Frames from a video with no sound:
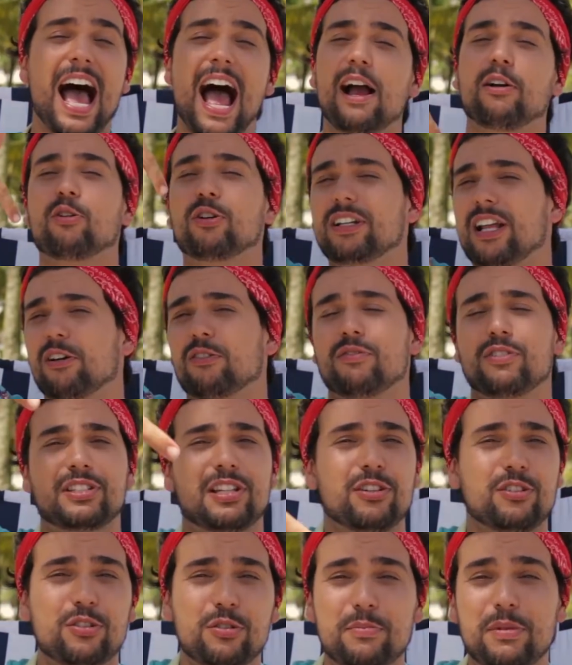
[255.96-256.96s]
acordar com
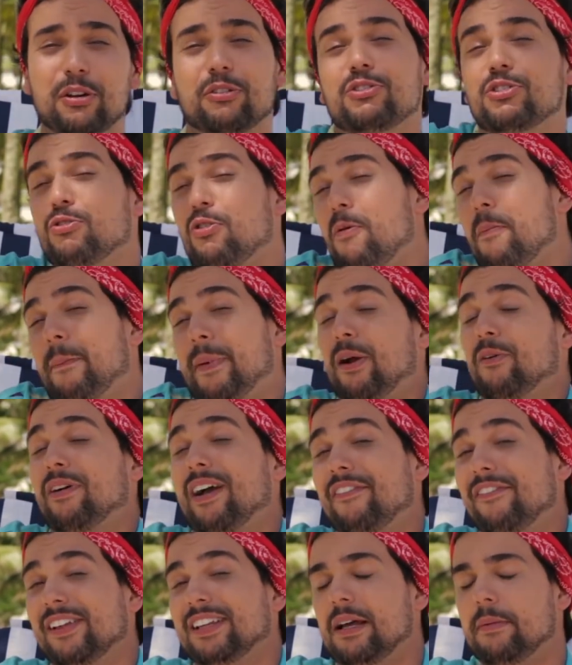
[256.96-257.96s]
você no domingo, te comprar um
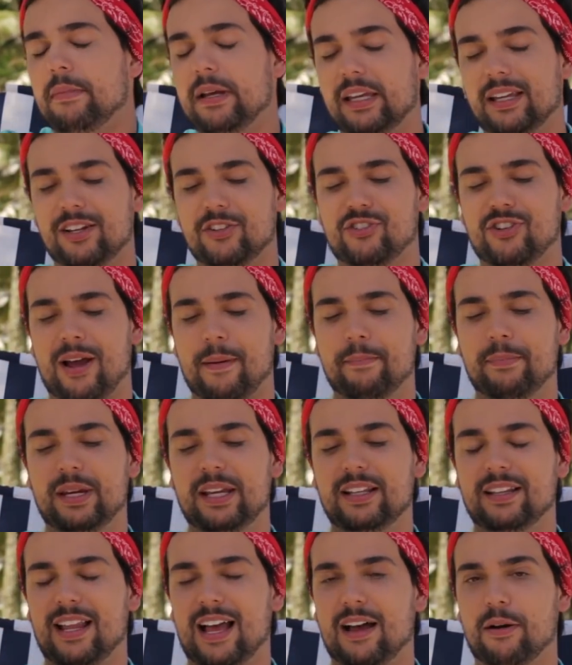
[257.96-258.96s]
café da manhã, te
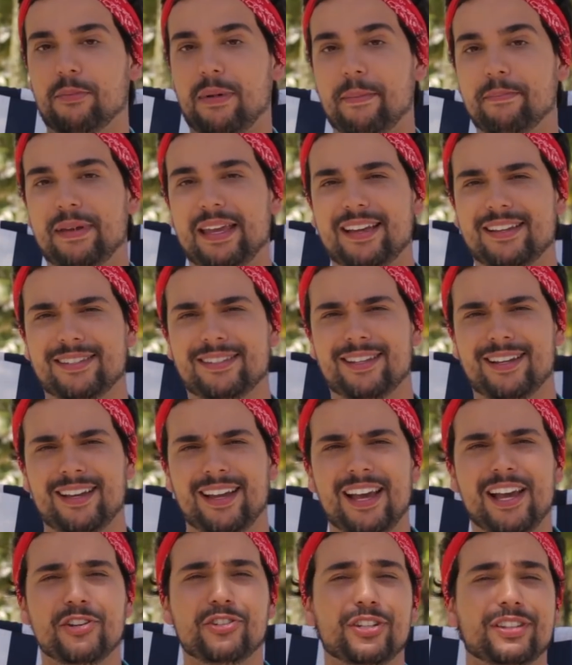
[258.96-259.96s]
abrir lá uma mesa,
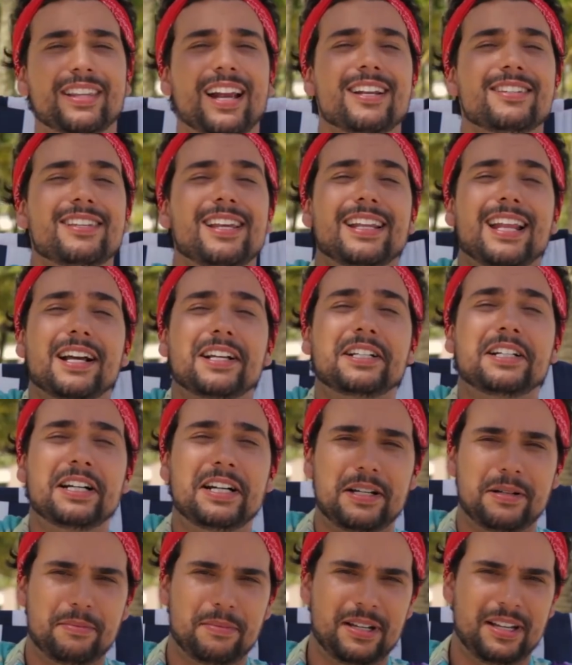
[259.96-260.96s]
te trazer na
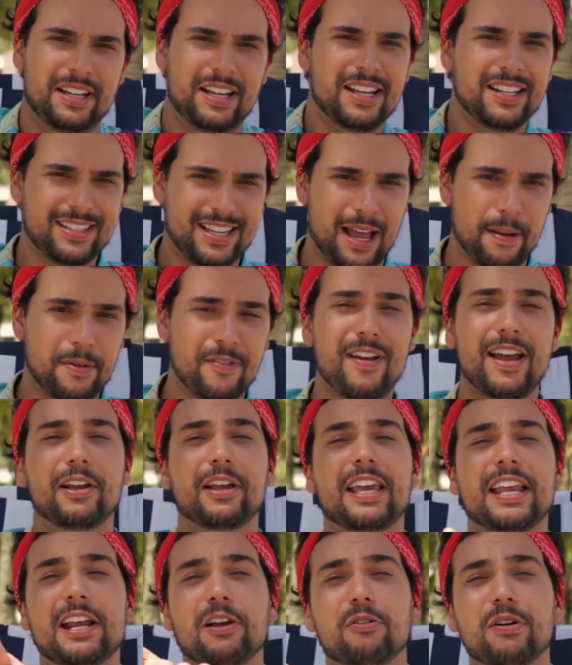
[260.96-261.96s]
cama, sabe? Vai
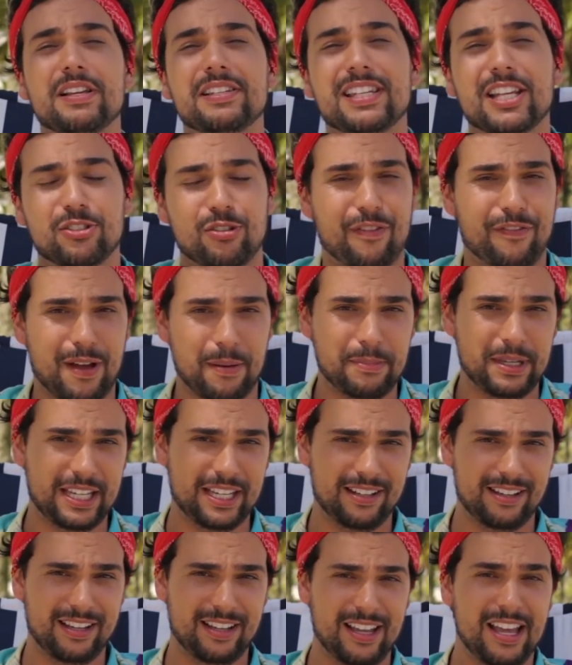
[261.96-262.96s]
querer conhecer sua
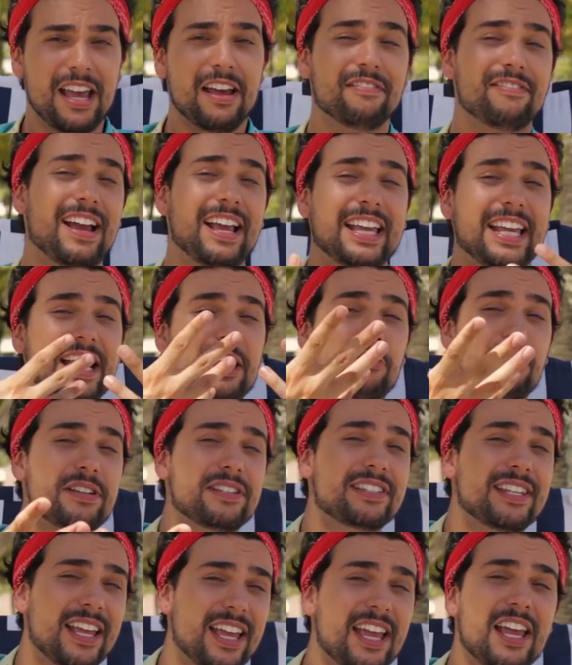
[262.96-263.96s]
família, vai querer
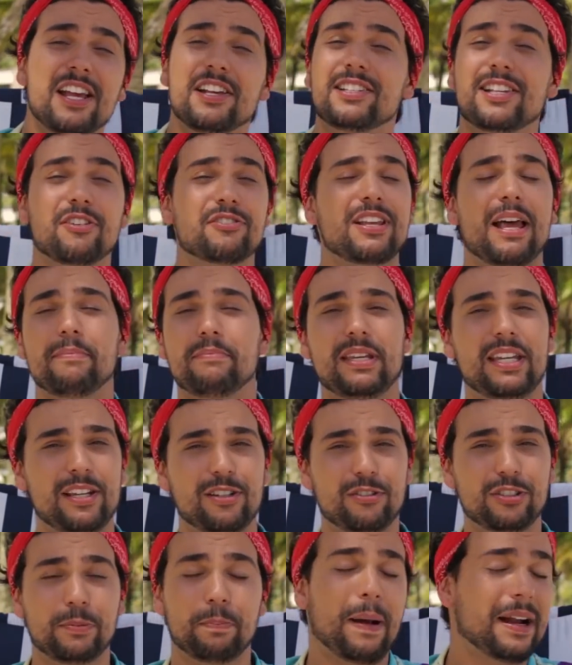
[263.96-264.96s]
conhecer seus
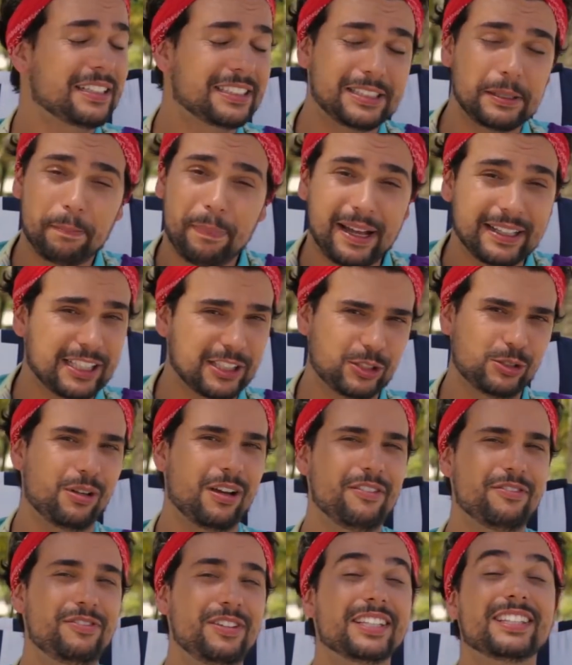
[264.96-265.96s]
amigos, participar da
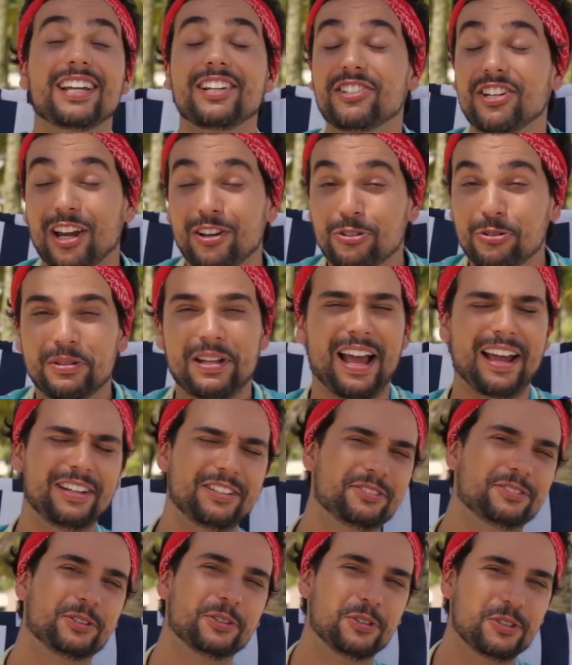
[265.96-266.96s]
sua vida, te ajudar
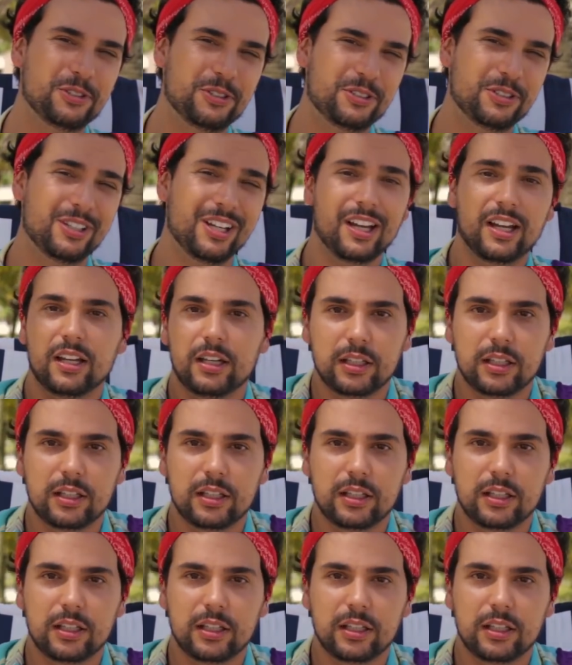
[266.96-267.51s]
em tudo.